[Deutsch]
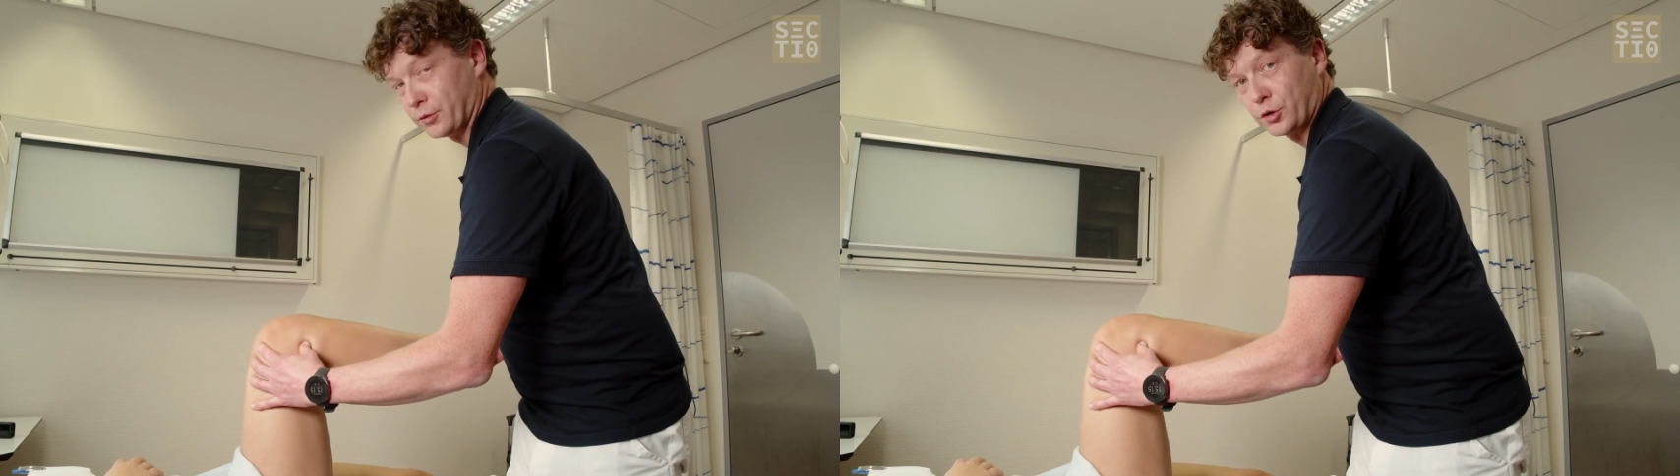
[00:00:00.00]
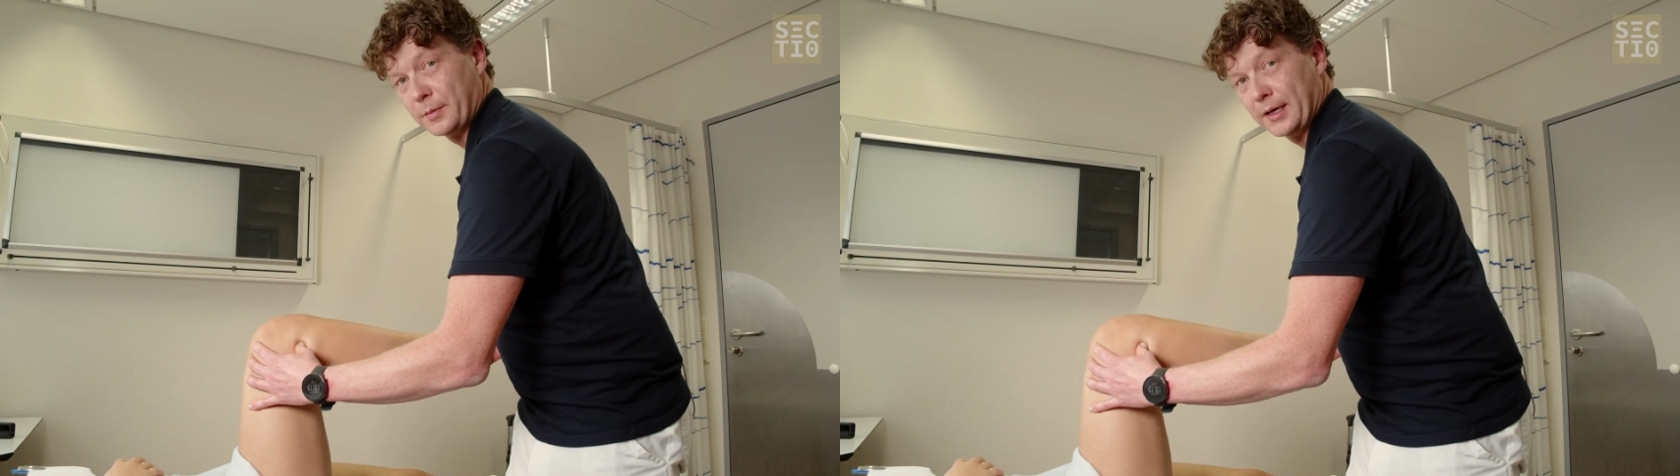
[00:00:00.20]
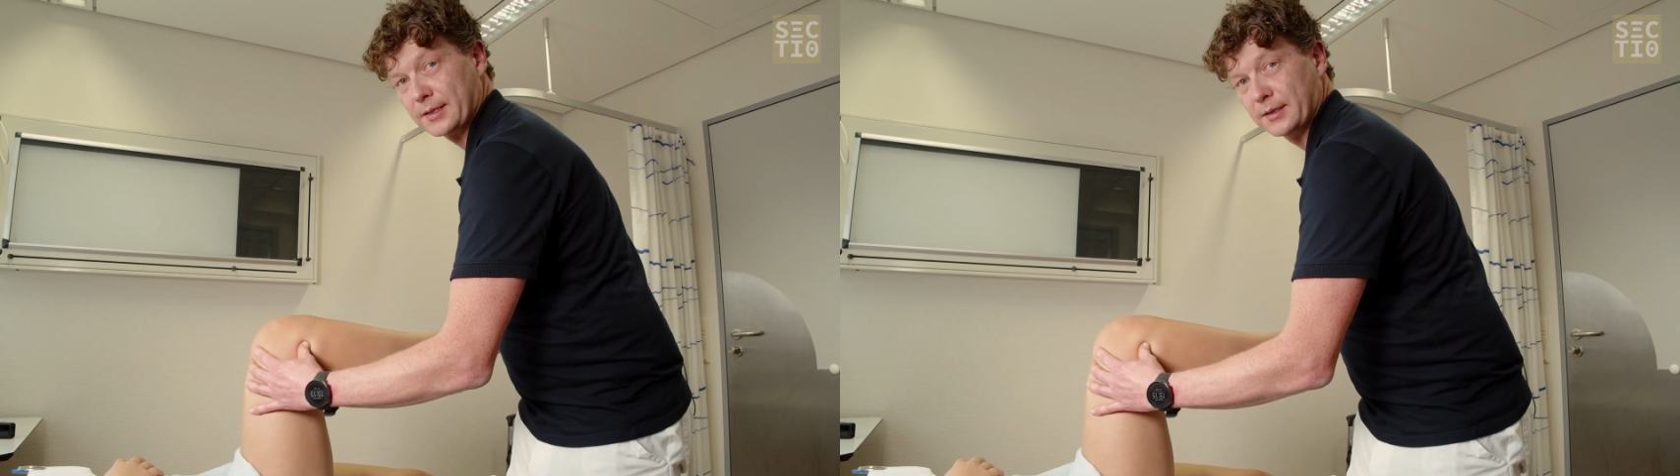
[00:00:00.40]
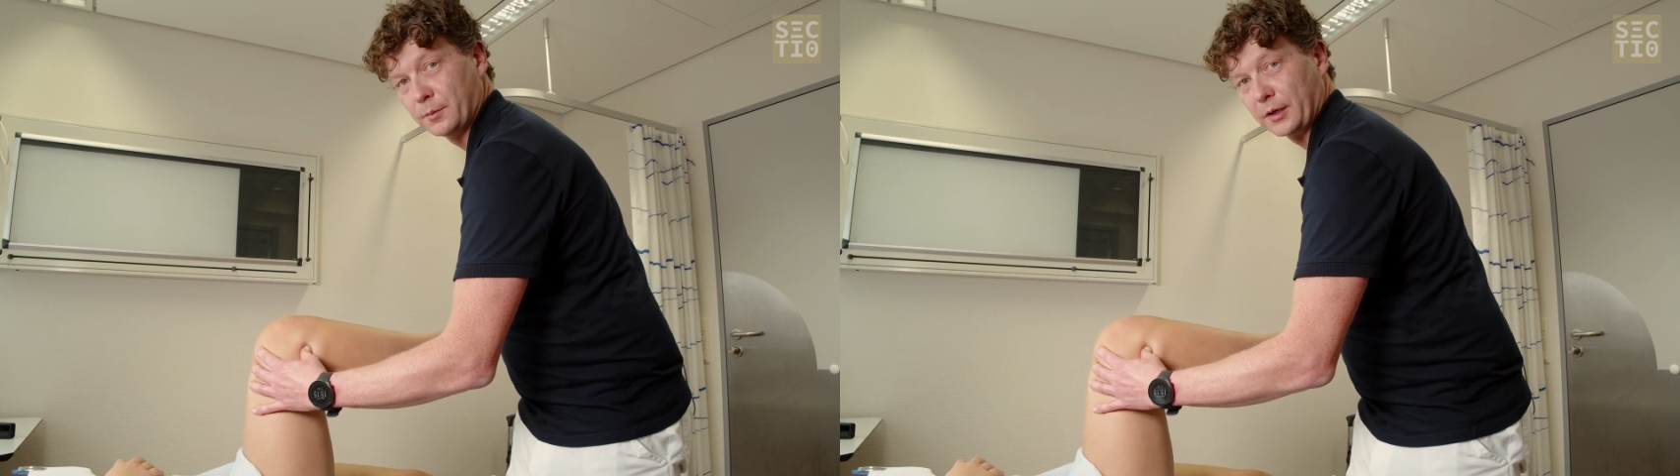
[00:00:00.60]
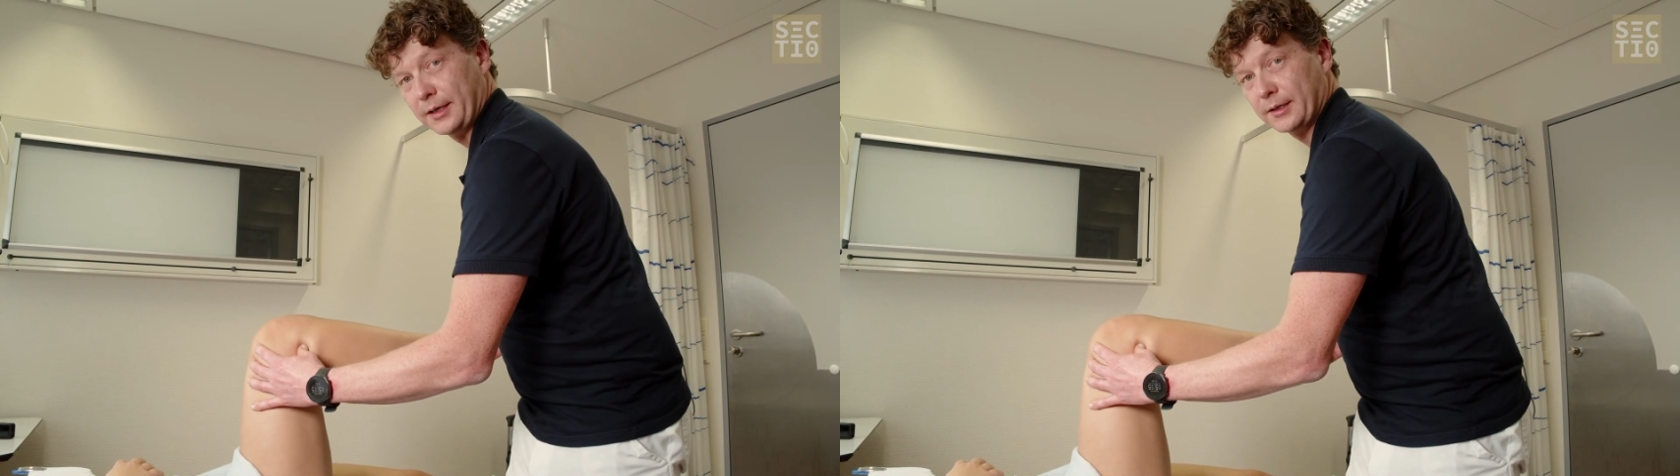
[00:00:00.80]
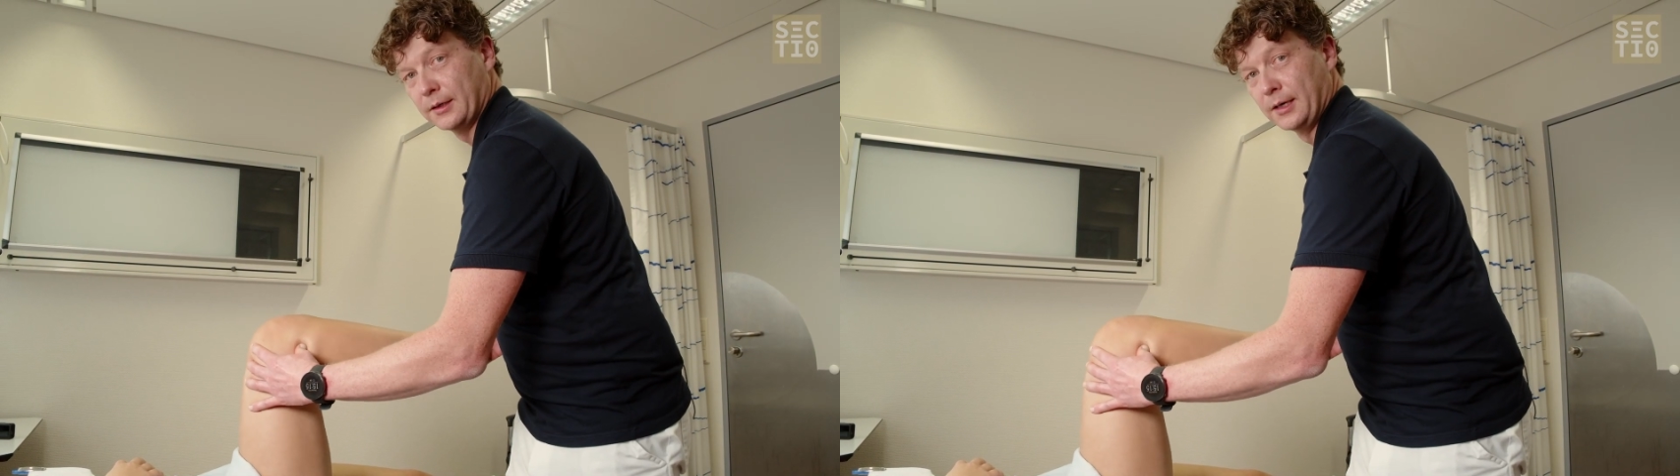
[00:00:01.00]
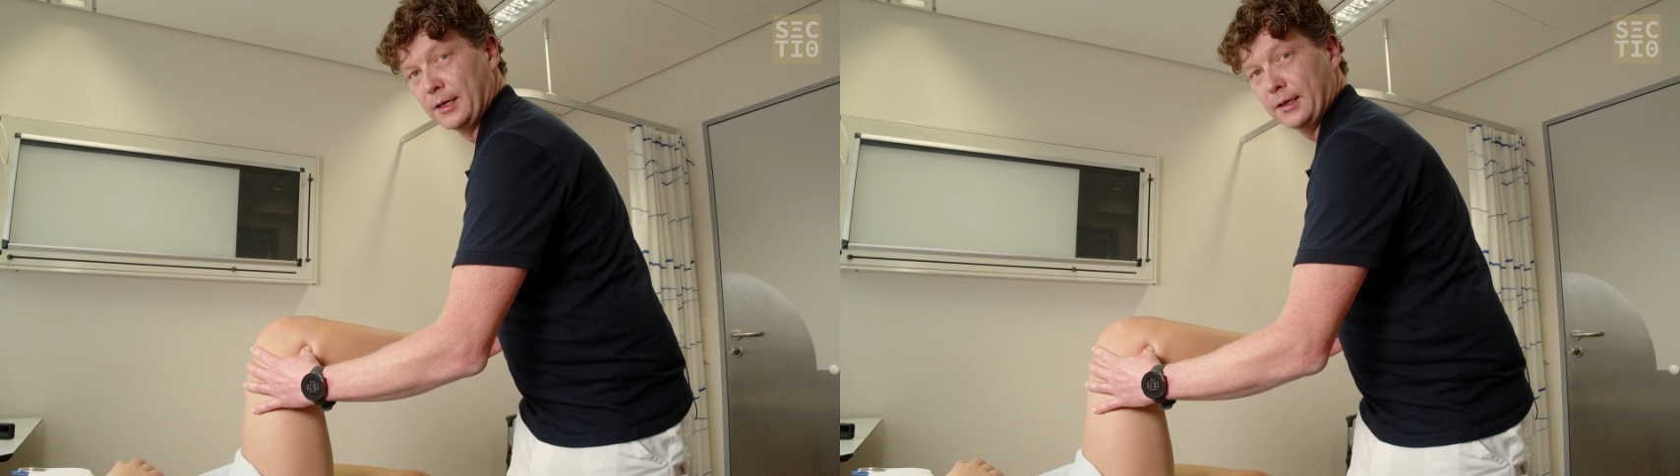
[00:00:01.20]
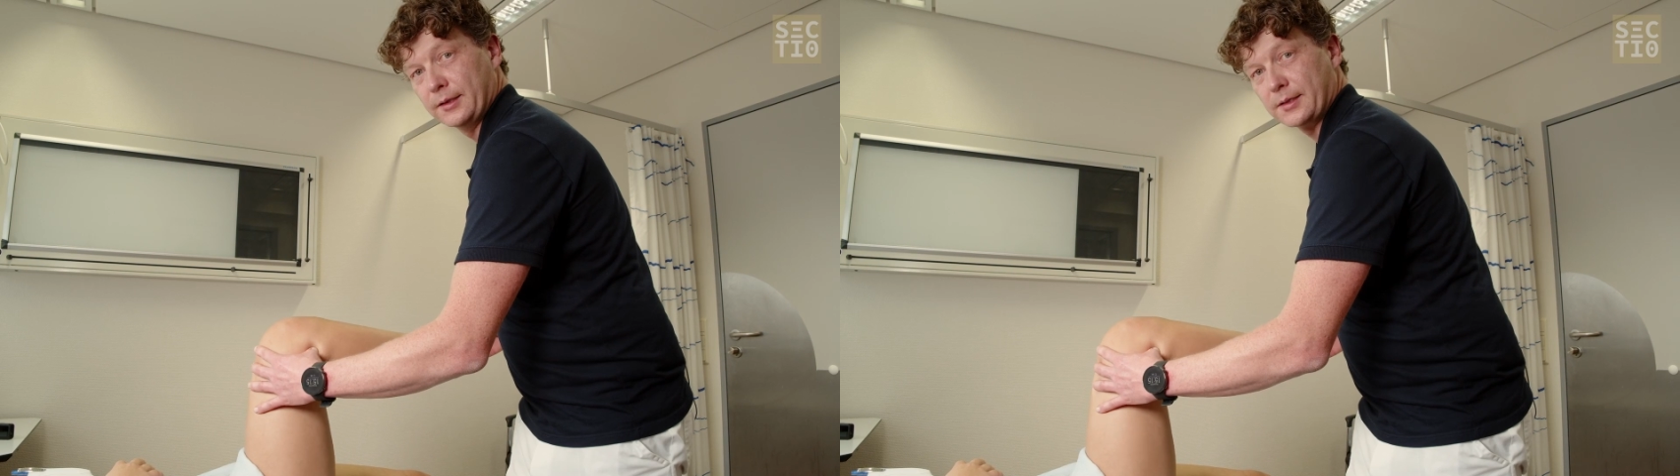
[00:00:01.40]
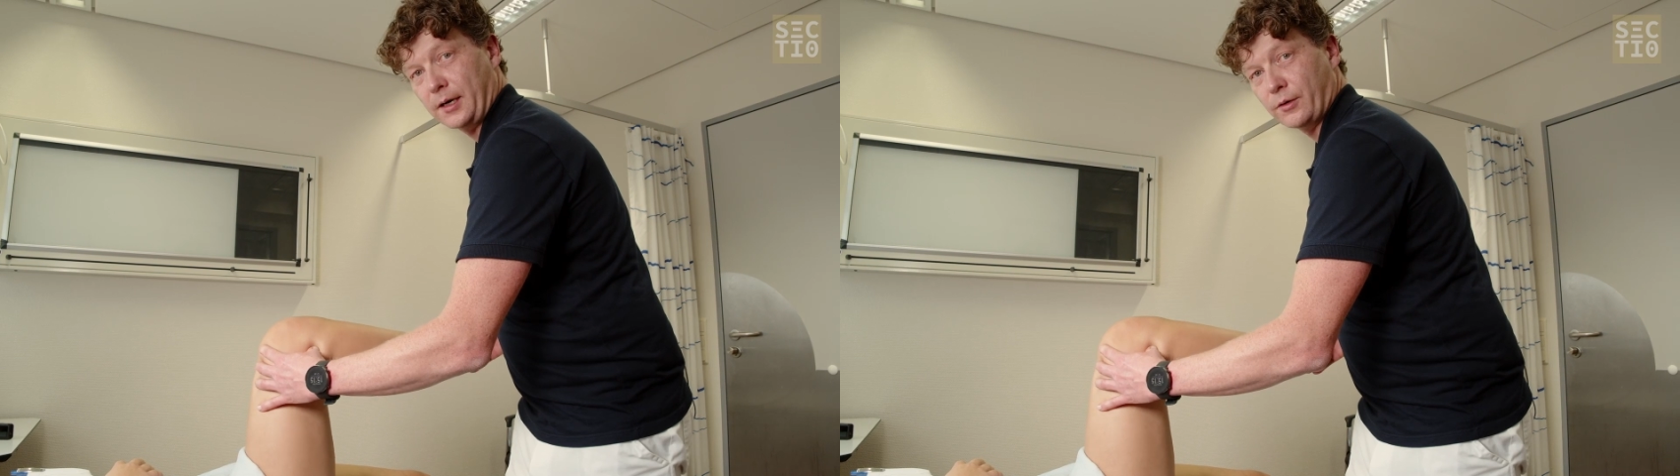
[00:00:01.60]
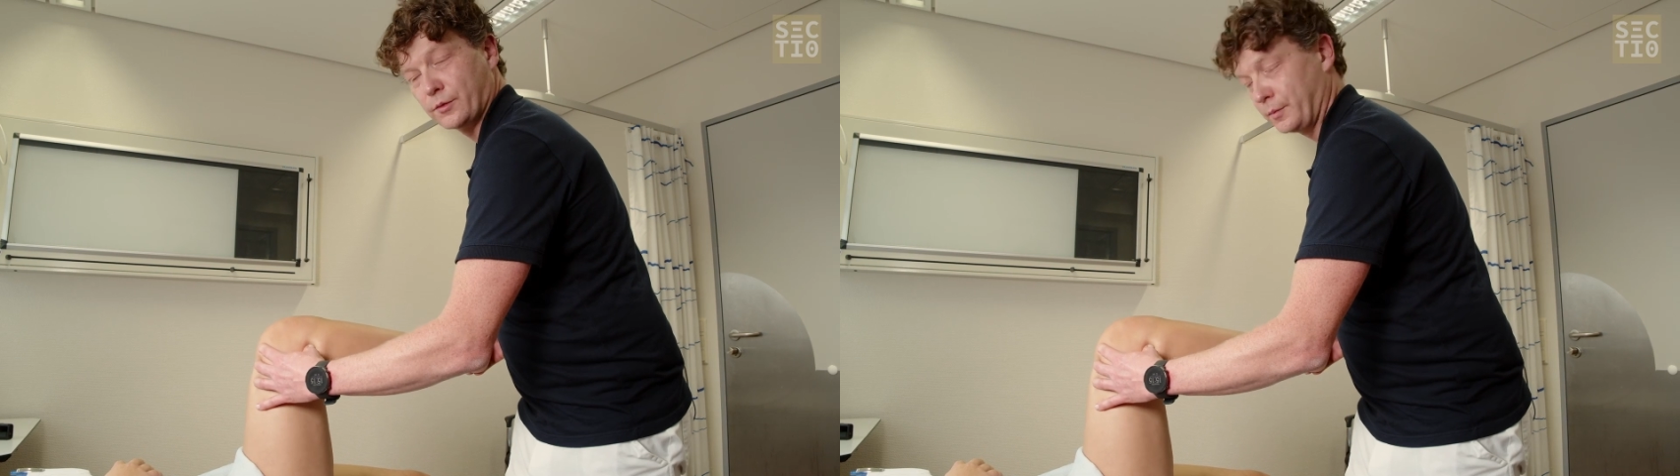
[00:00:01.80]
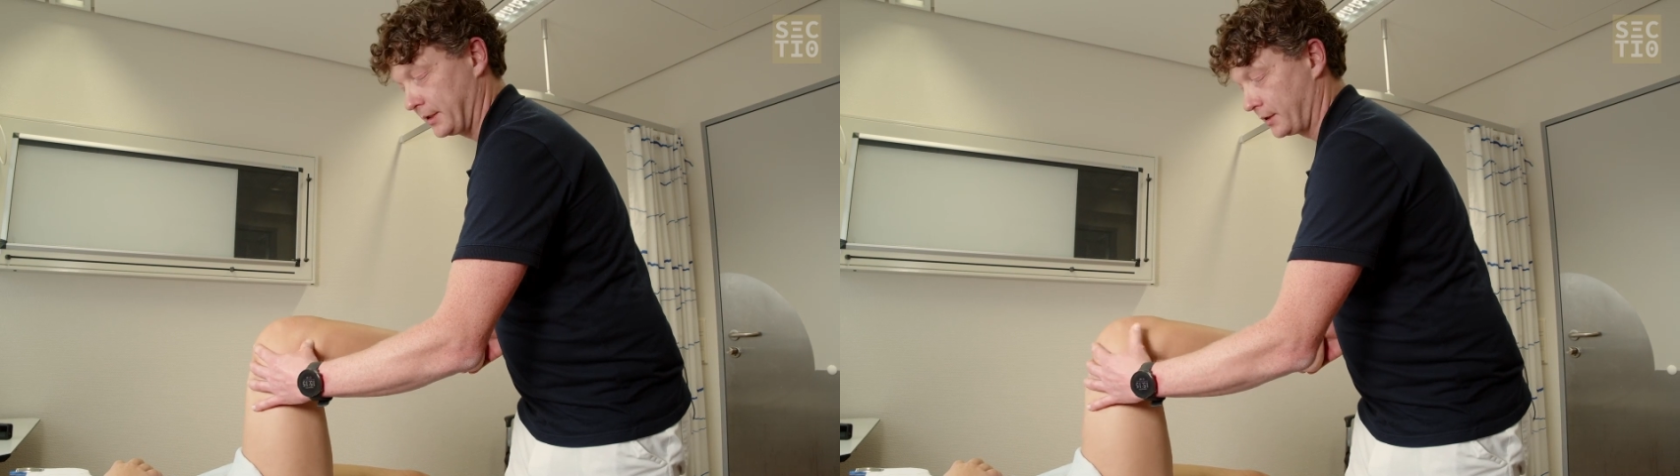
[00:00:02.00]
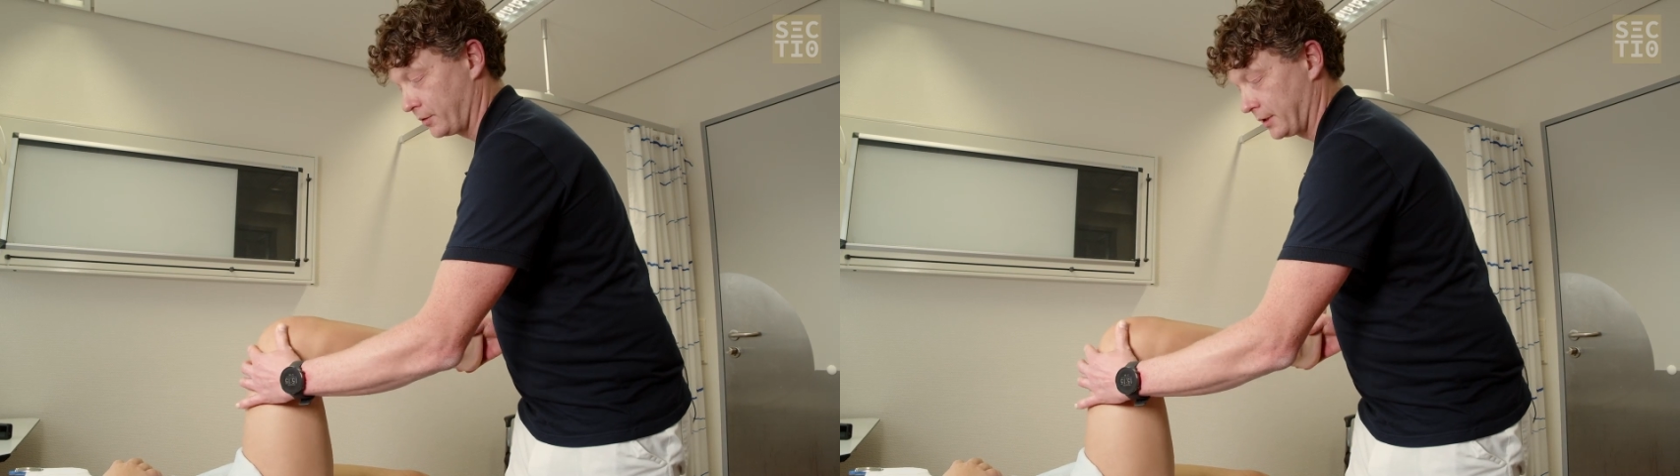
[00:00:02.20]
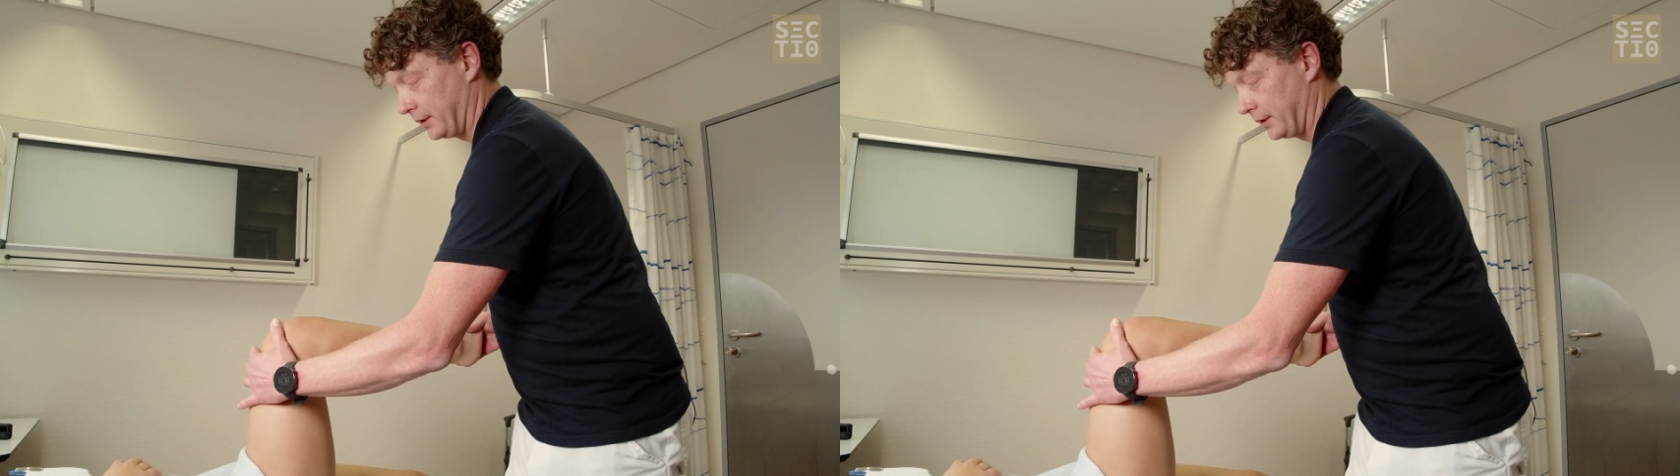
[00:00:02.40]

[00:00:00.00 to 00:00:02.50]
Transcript: zu Schmerzen im Bereich des Außenmeniskus